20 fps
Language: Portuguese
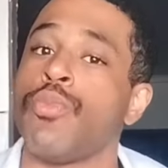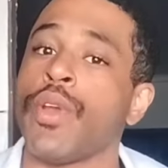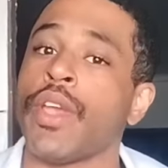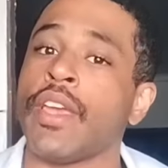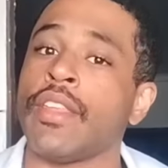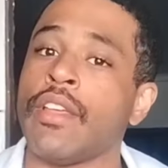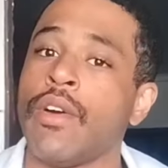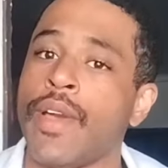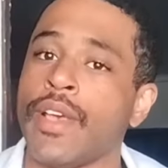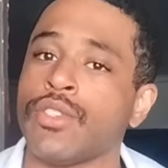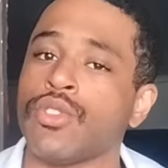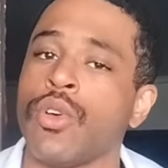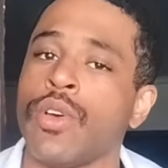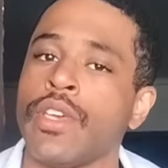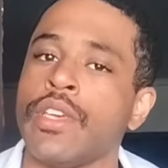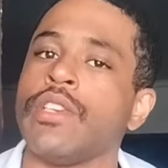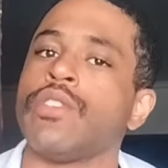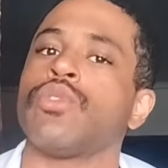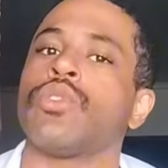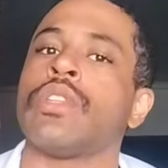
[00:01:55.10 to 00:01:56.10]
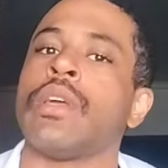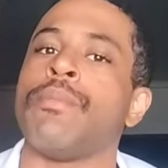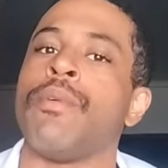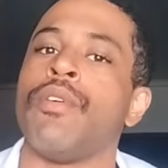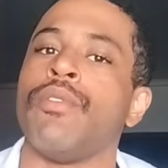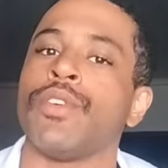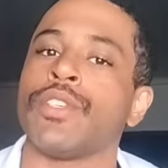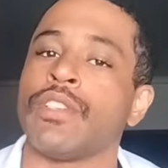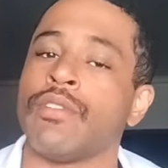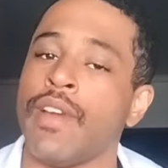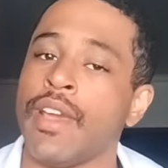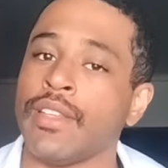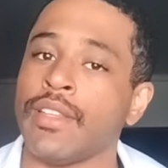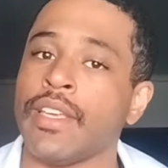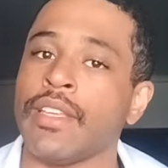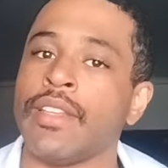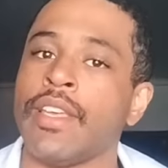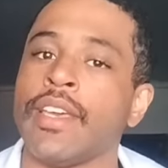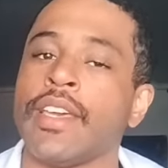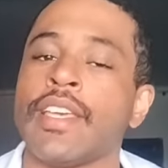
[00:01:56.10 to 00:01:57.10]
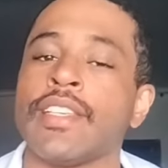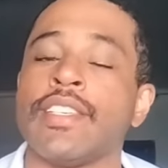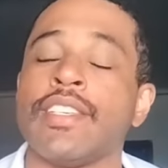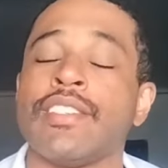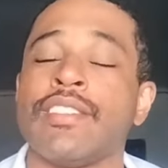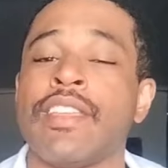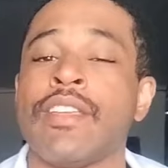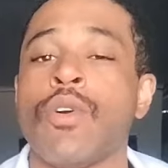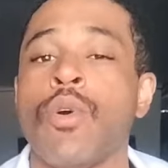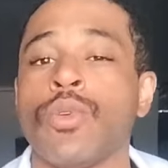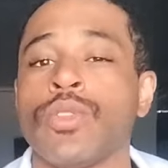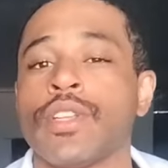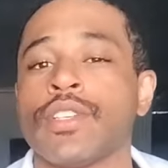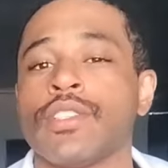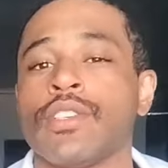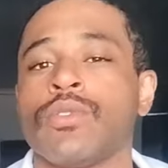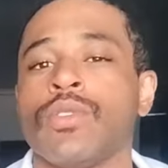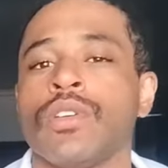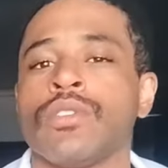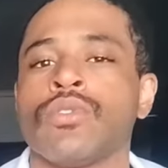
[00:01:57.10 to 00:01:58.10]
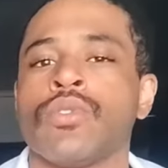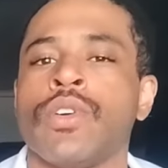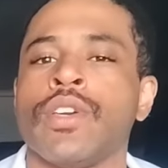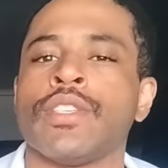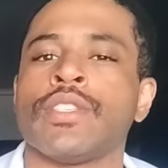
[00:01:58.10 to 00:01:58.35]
não é só isso, tá bom? Você vai entender que existem outras situações.